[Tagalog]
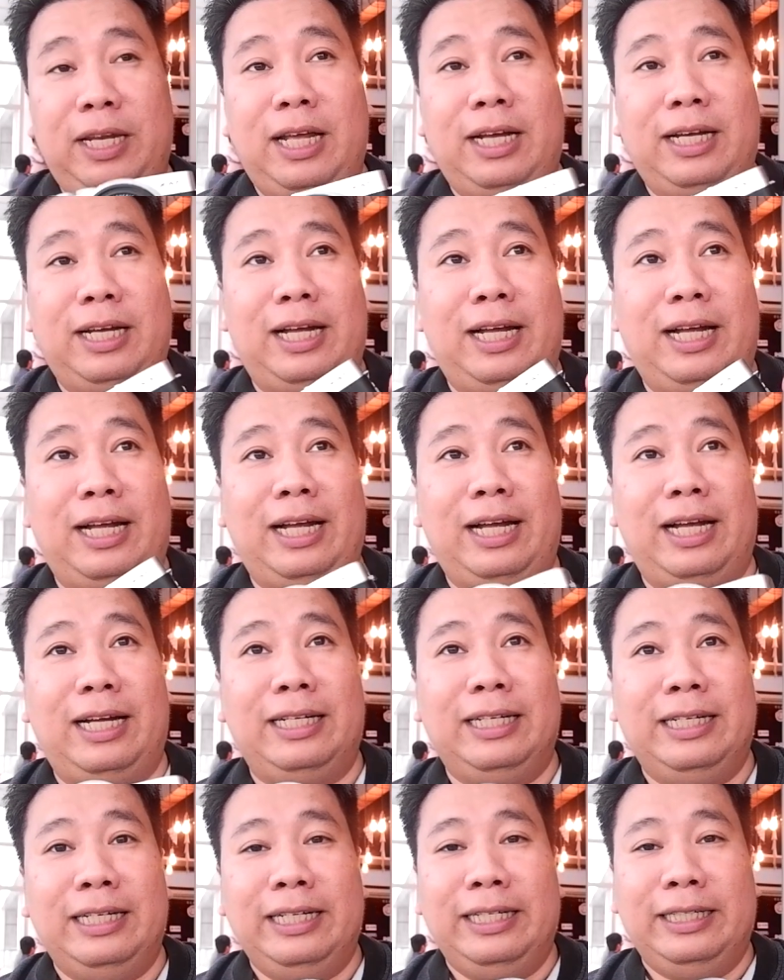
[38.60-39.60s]
nilang uh,
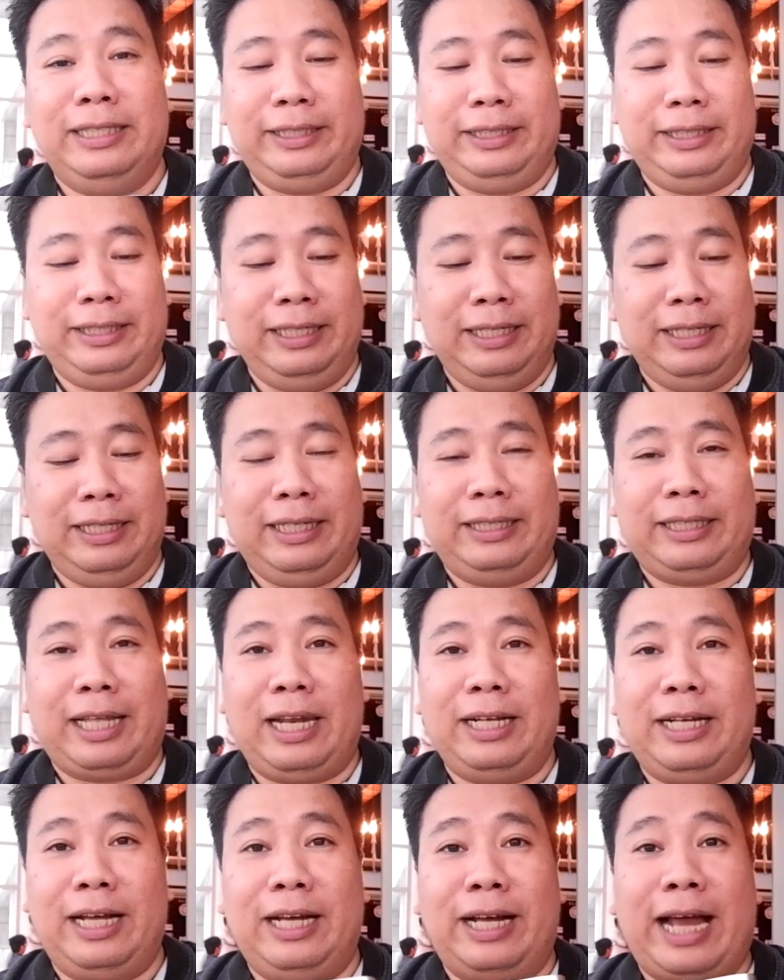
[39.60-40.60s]

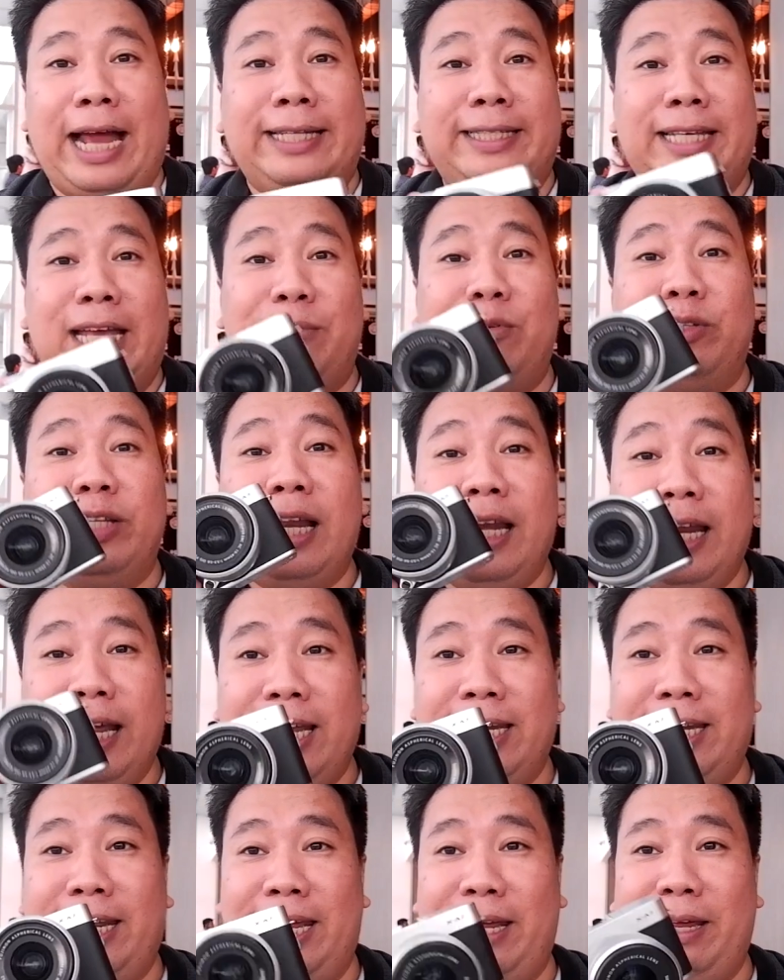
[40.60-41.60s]
talagang kahit saan mong
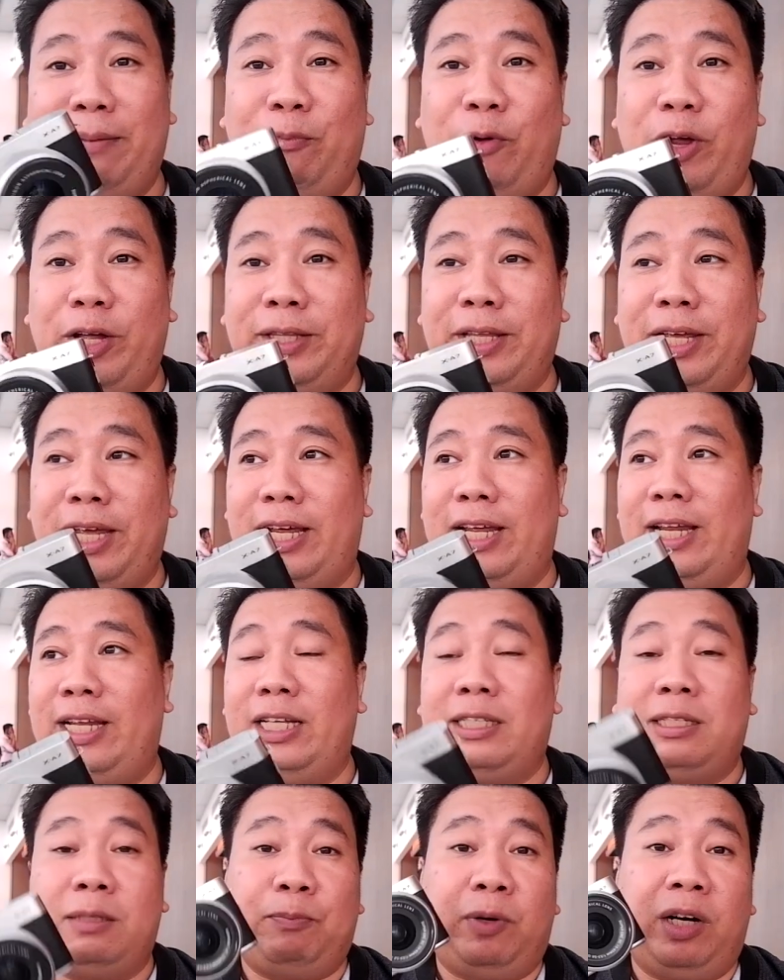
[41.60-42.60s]
dalhin eh pwede.
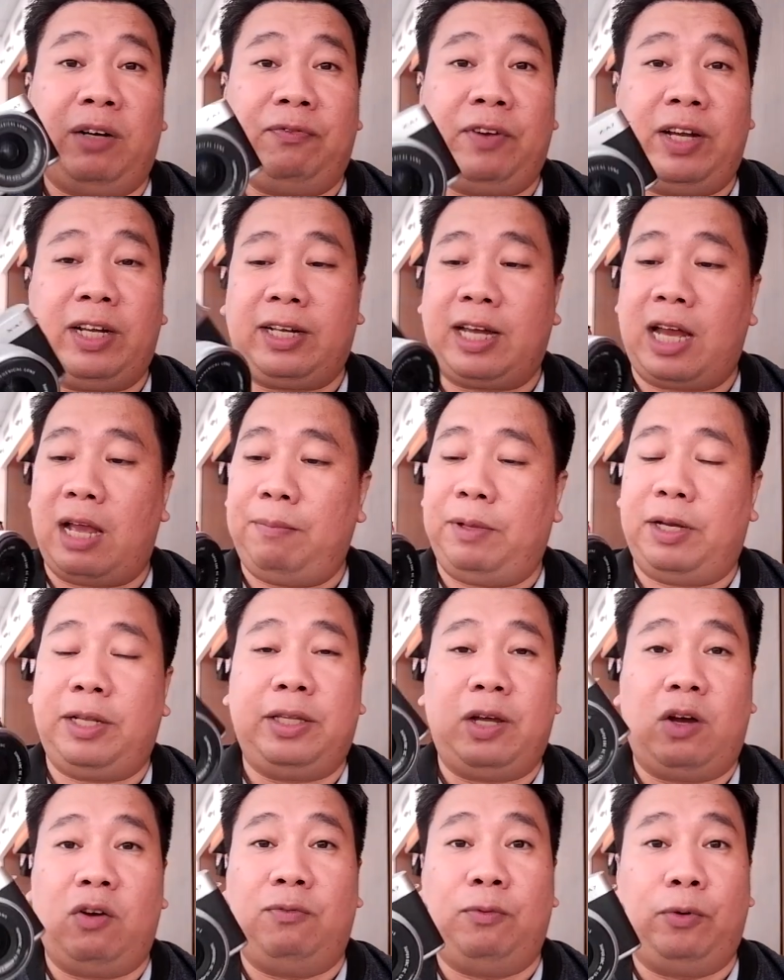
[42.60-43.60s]
it's a perfect camera
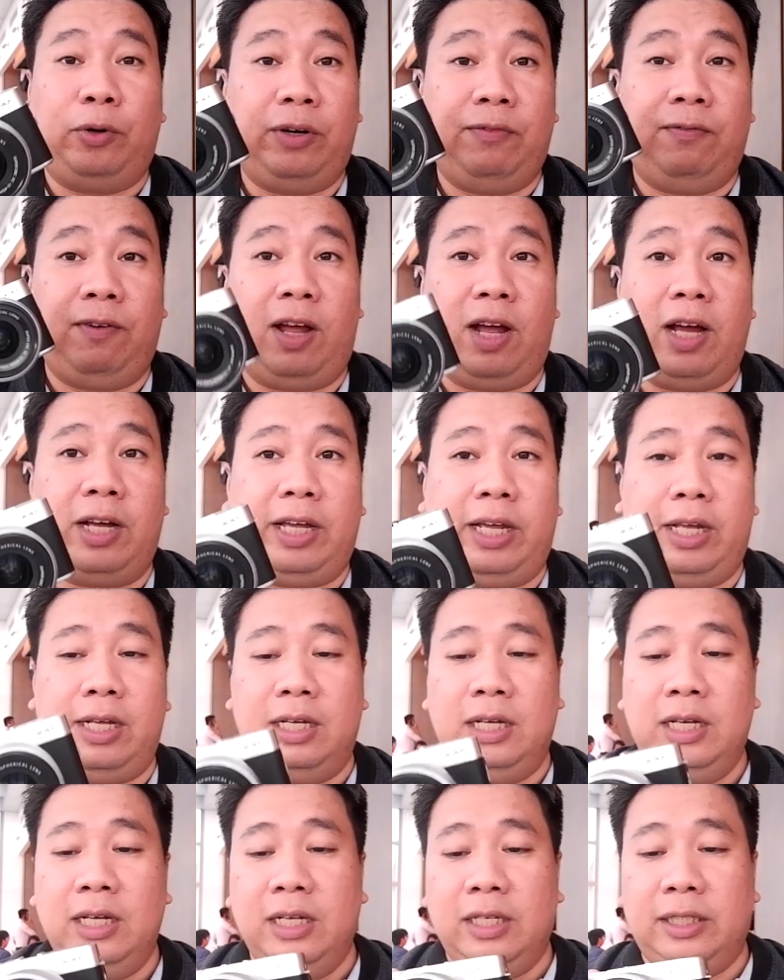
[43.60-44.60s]
daw for vlogging.
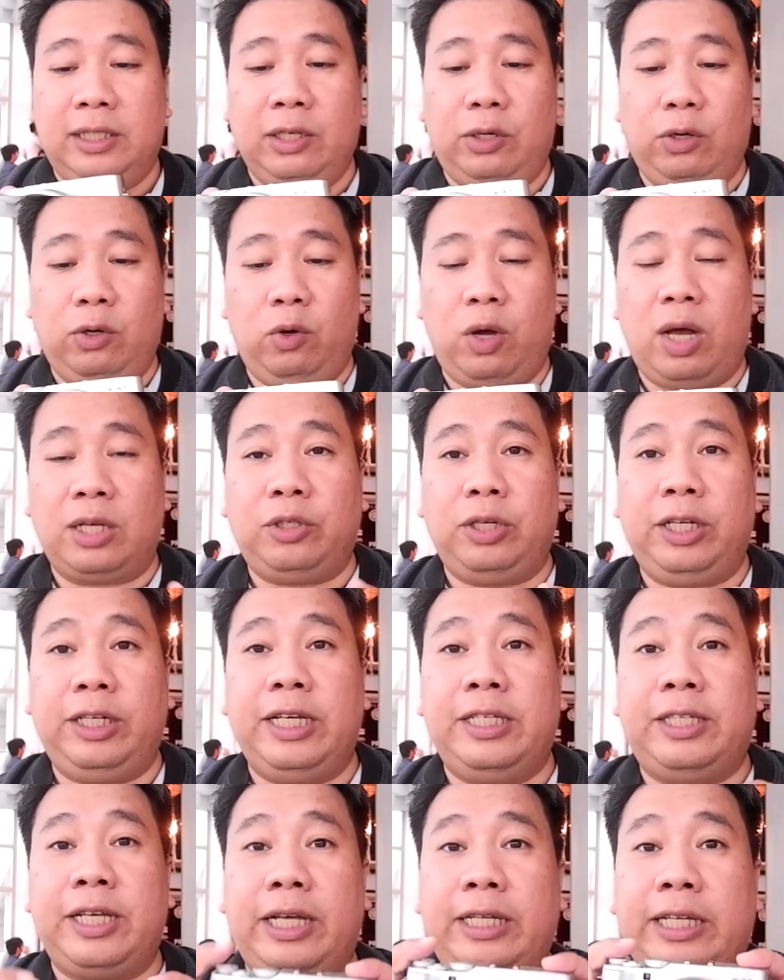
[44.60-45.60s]
So actually
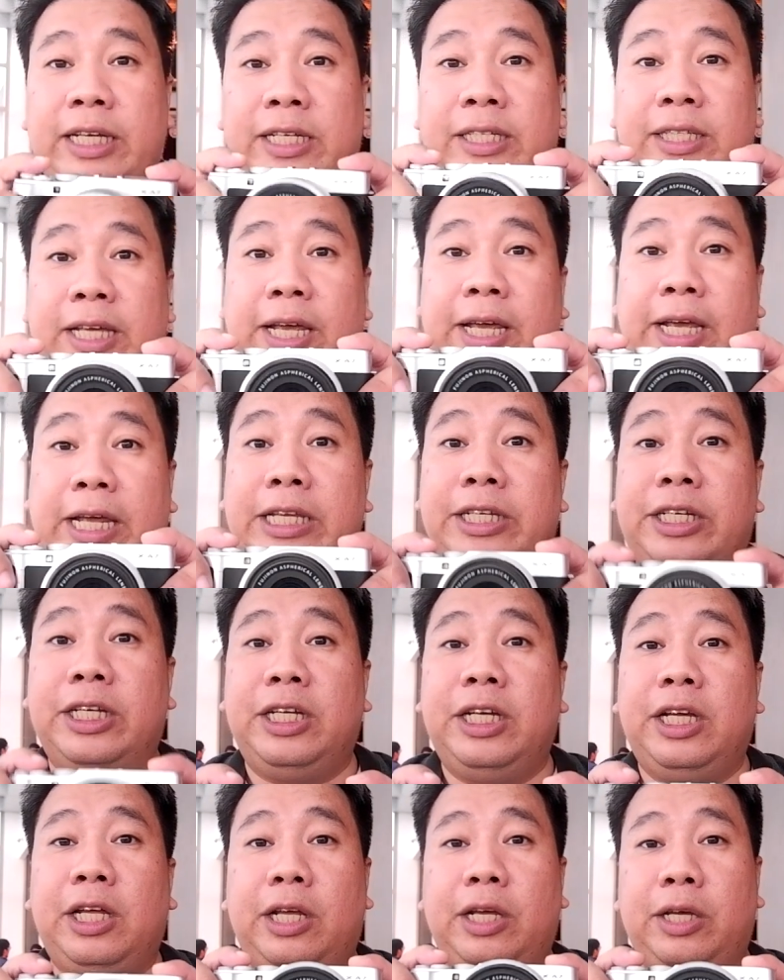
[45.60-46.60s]
this, this is a
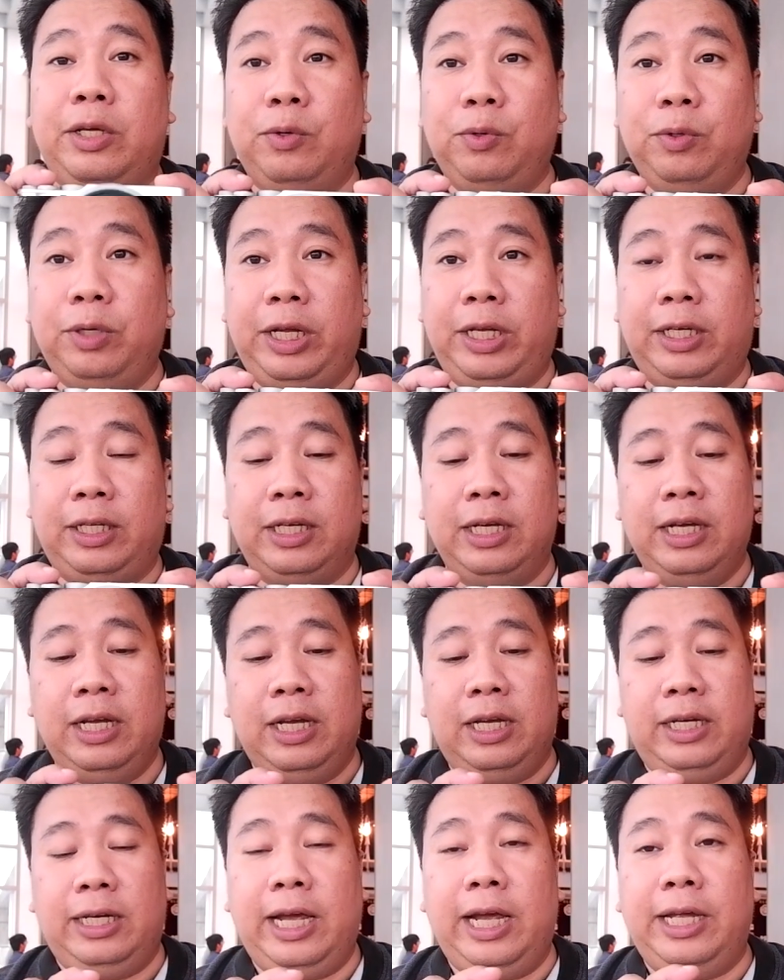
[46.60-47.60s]
engineering unit
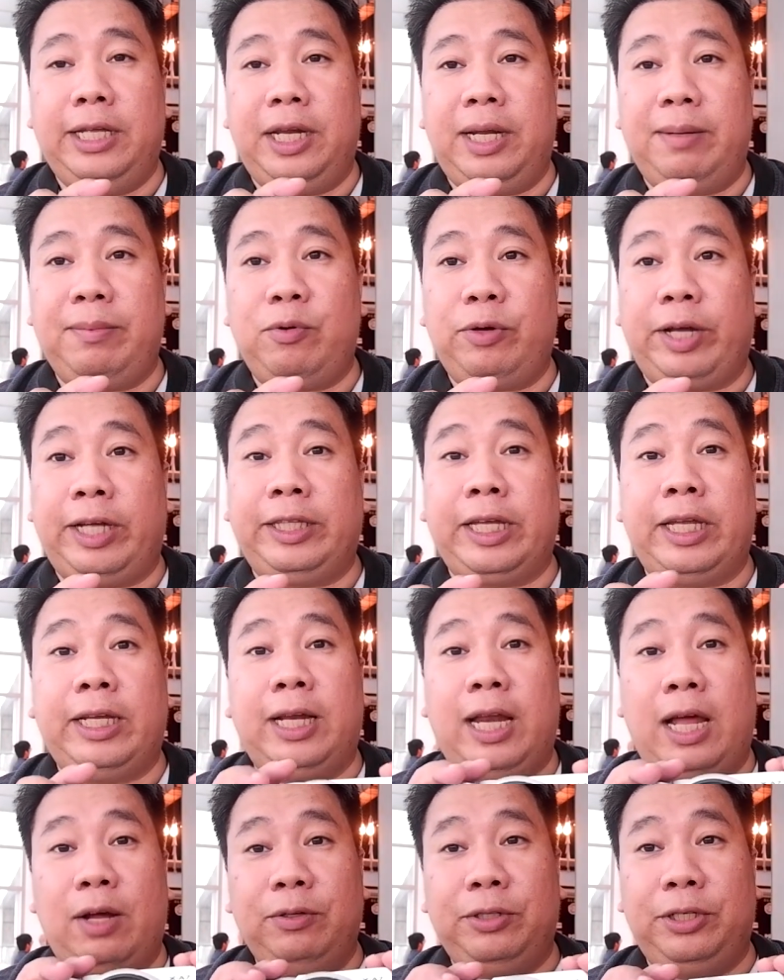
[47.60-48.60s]
na hinaram ko kay Ted
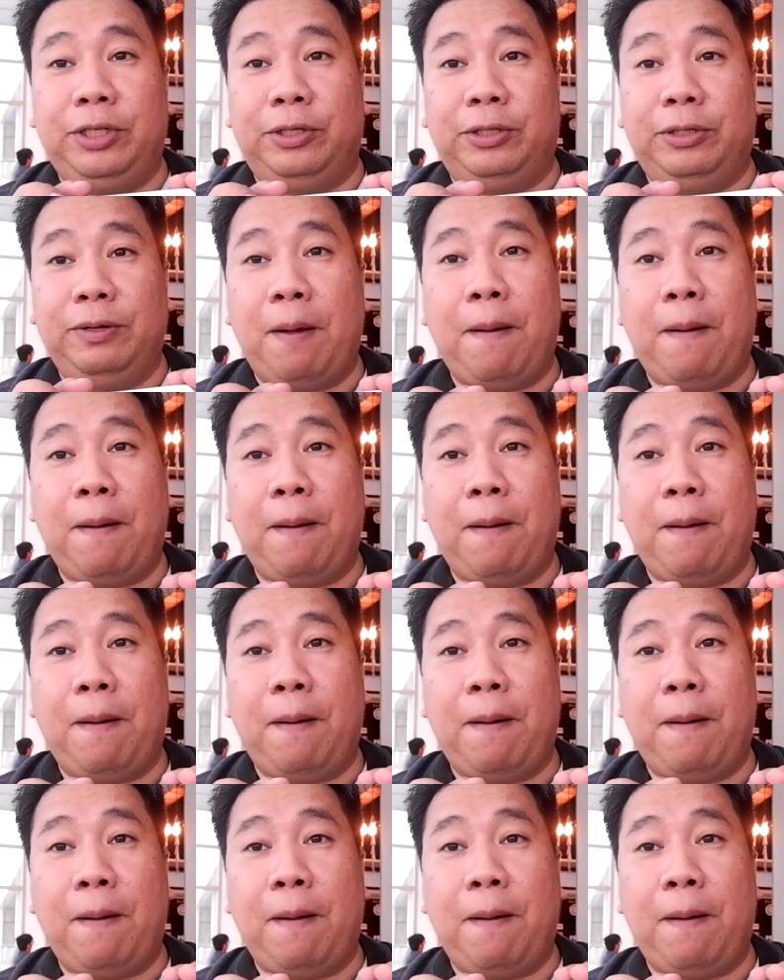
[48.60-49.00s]
Claudio